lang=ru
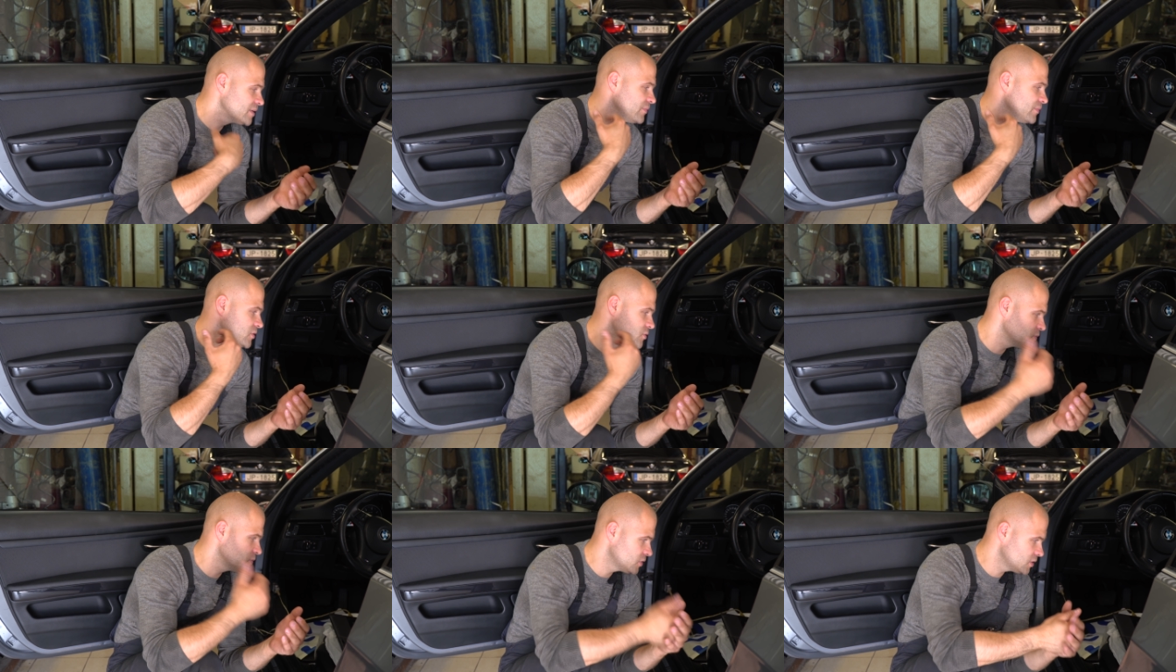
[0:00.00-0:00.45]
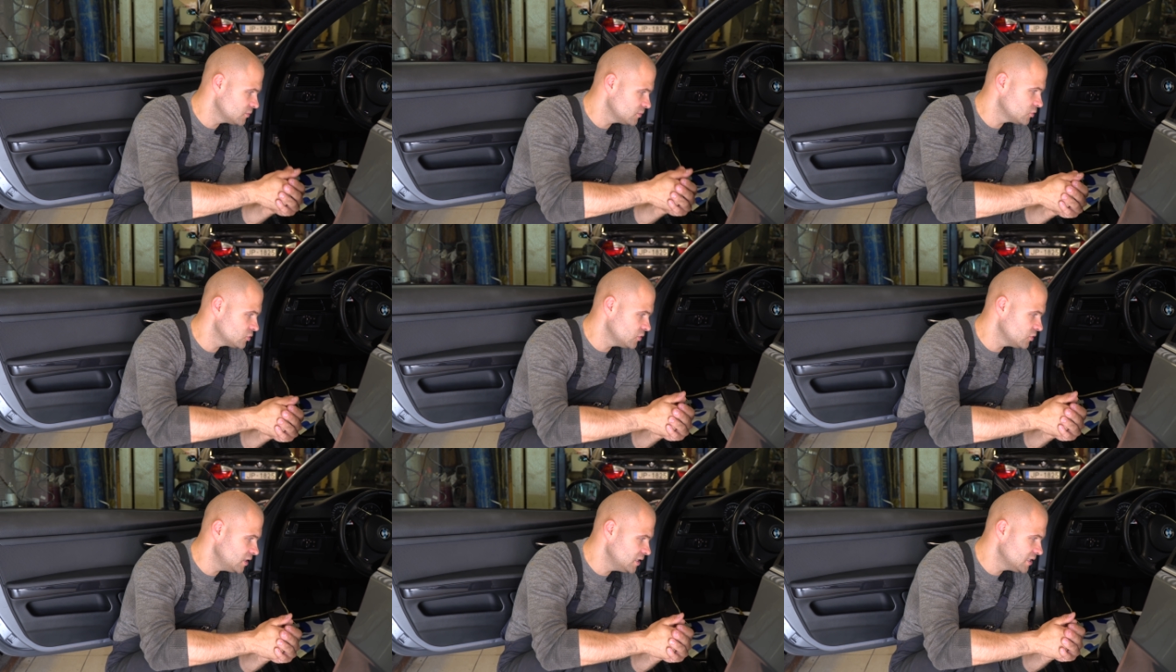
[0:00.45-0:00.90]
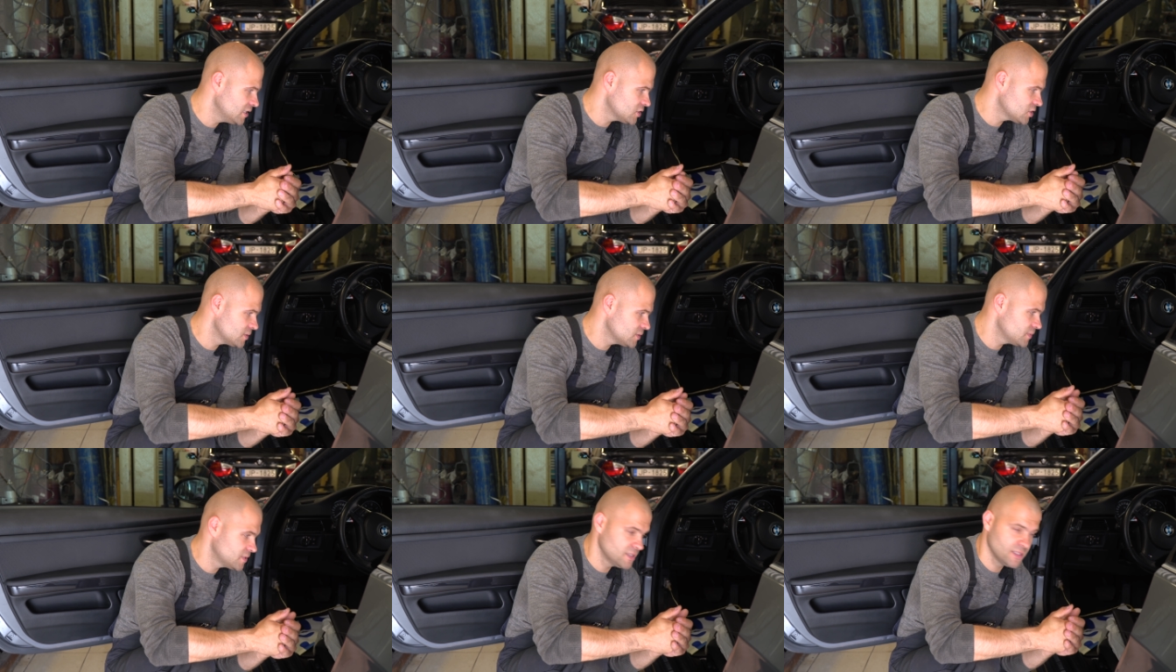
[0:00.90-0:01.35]
посмотрим актуальные
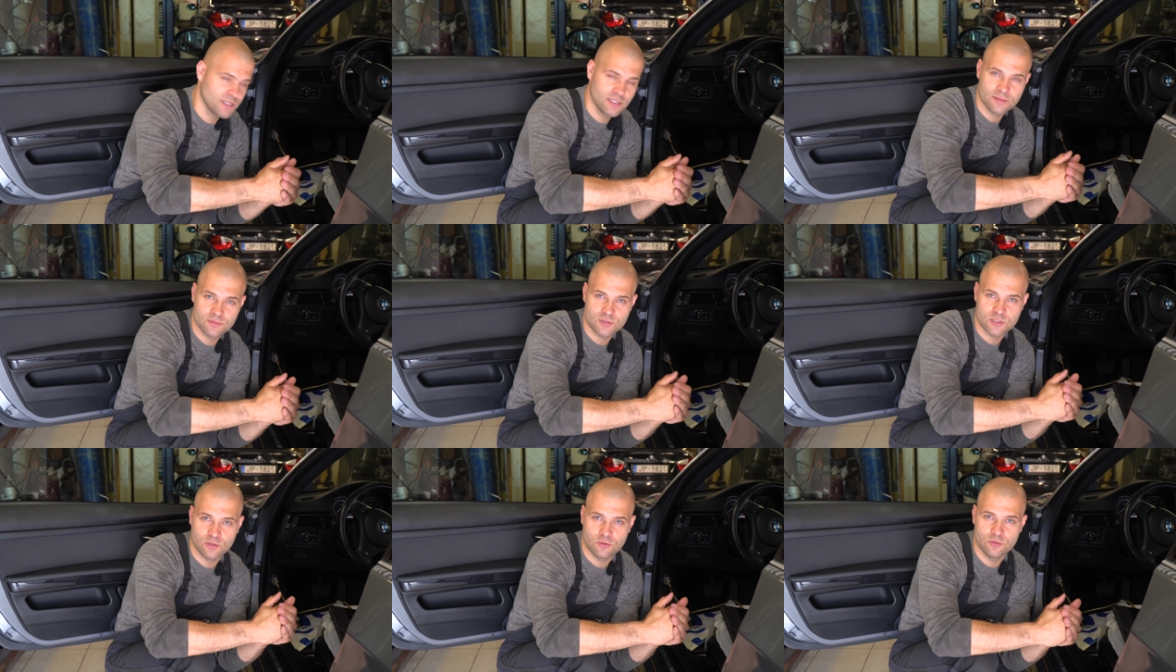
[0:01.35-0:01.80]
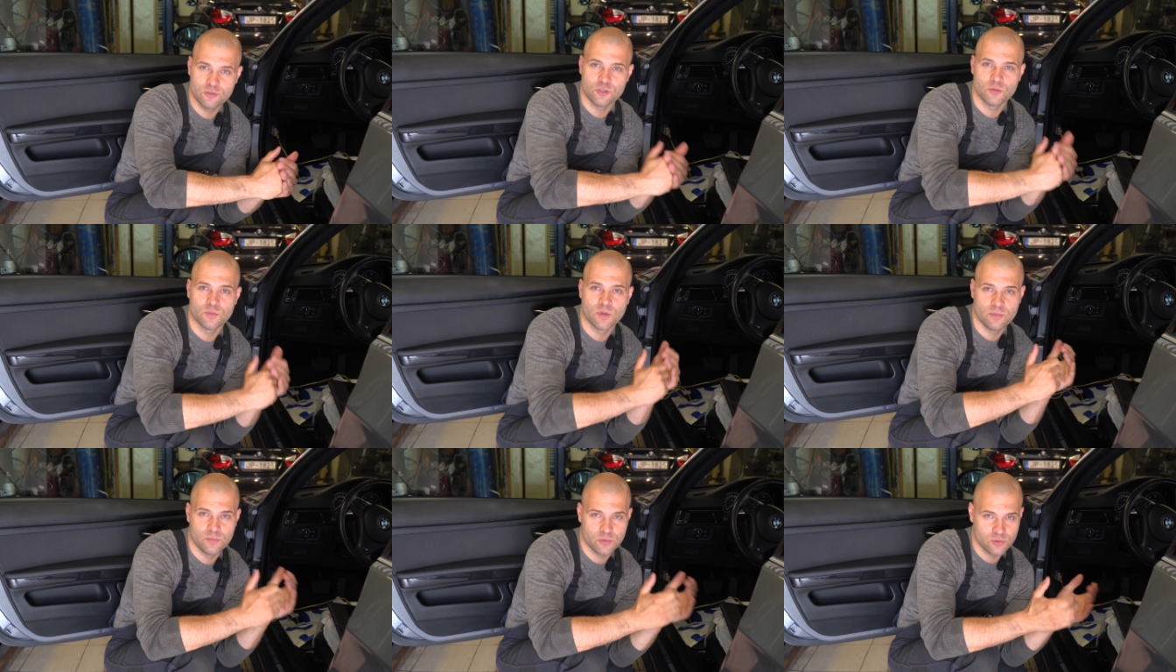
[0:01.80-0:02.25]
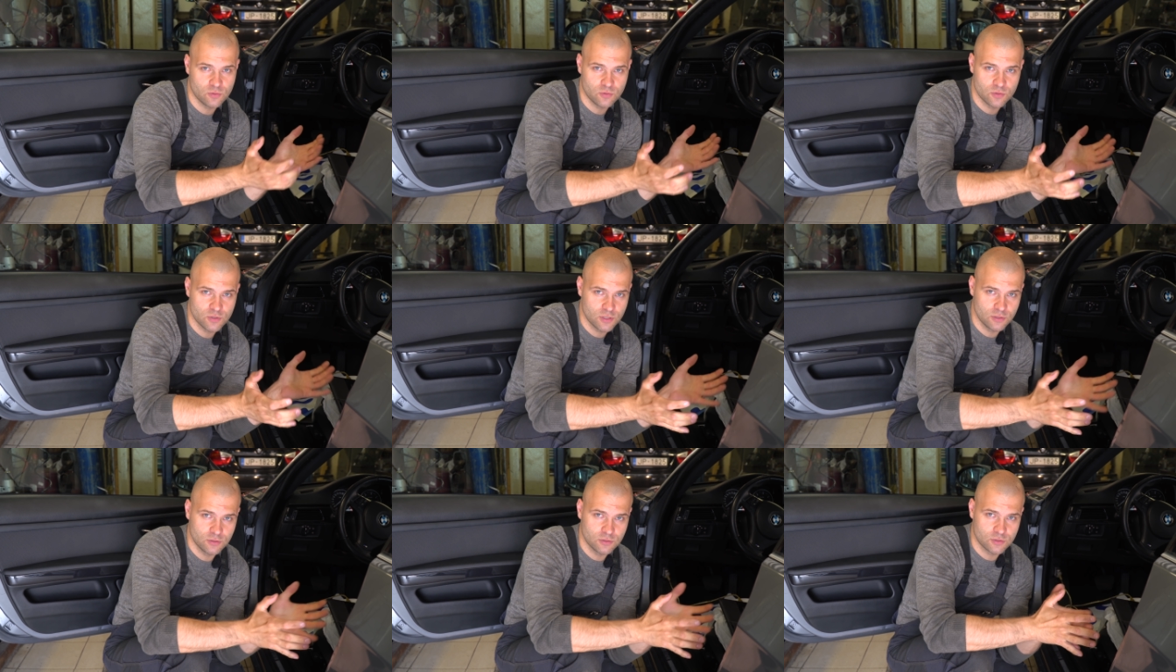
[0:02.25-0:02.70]
ошибки и на этом закончим
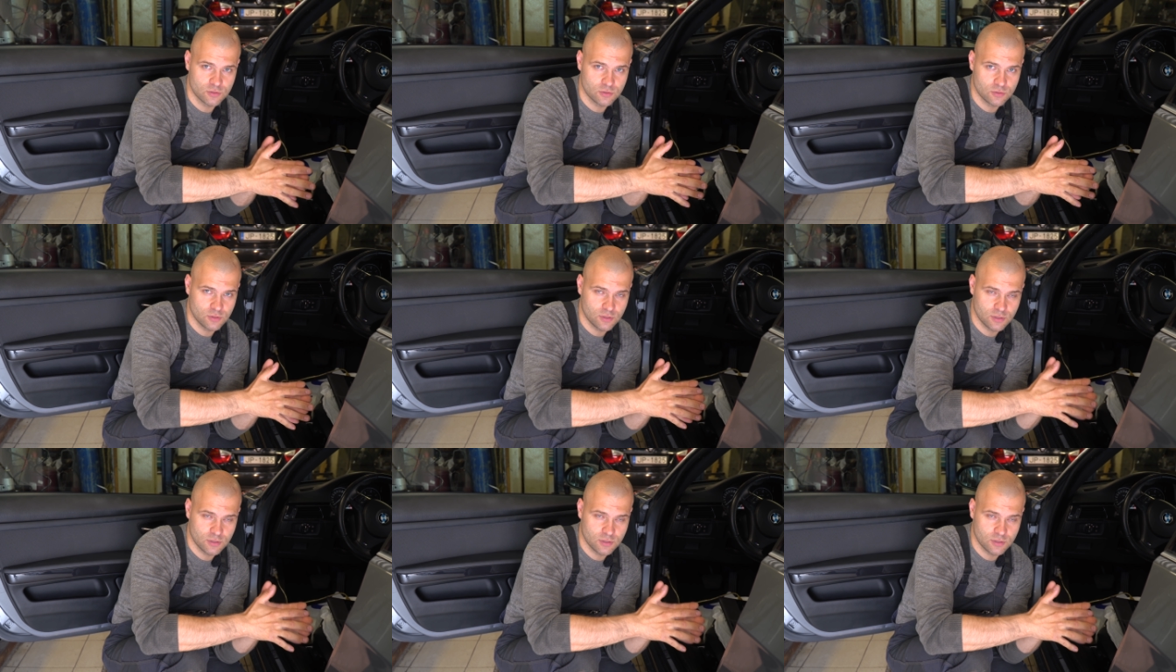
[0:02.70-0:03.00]
компьютерную диагностику.